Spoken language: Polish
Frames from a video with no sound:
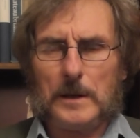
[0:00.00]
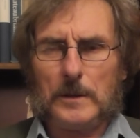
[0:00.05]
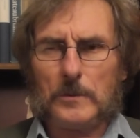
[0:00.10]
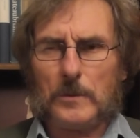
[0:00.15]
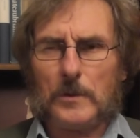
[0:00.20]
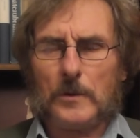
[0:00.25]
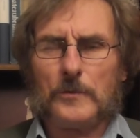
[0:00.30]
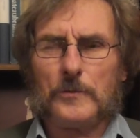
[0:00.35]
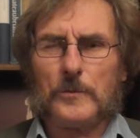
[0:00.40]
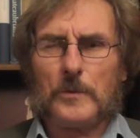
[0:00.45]
Tu
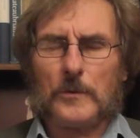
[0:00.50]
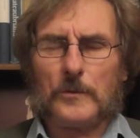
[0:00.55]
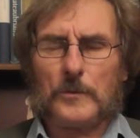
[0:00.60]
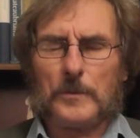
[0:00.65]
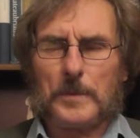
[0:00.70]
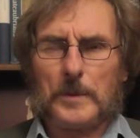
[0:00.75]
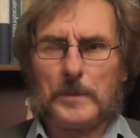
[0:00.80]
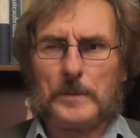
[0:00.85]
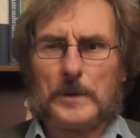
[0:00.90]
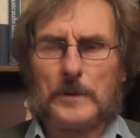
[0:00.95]
chodziło o
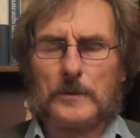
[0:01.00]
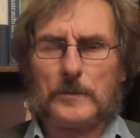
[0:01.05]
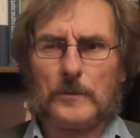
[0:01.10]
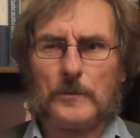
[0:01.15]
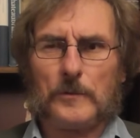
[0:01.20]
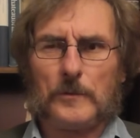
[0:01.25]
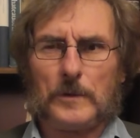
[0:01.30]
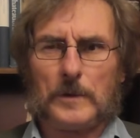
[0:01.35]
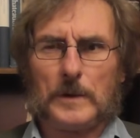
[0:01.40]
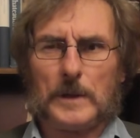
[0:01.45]
zupełnie
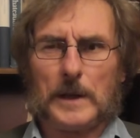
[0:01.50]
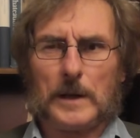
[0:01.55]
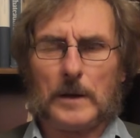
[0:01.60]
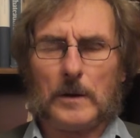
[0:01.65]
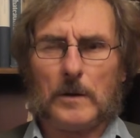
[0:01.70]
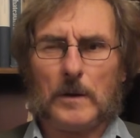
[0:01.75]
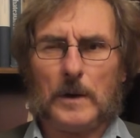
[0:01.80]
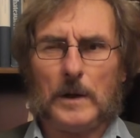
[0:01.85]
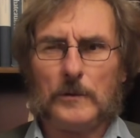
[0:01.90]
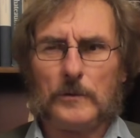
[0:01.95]
coś innego.